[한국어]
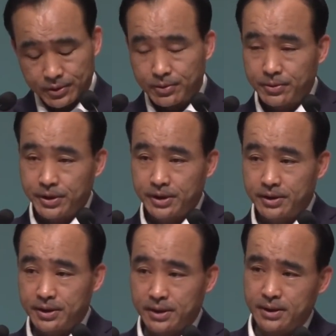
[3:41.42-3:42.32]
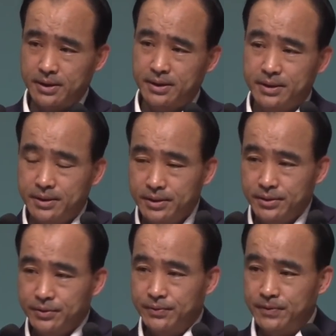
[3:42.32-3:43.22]
교회는
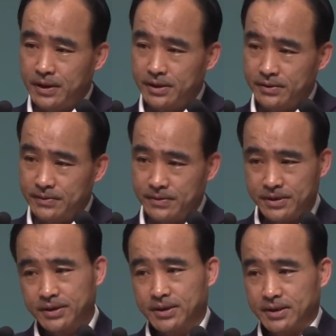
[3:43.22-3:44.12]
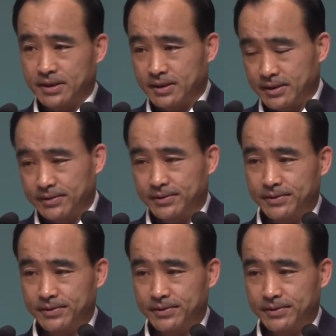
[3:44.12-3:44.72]
두 가지를 꼭 기억하셔야 돼요.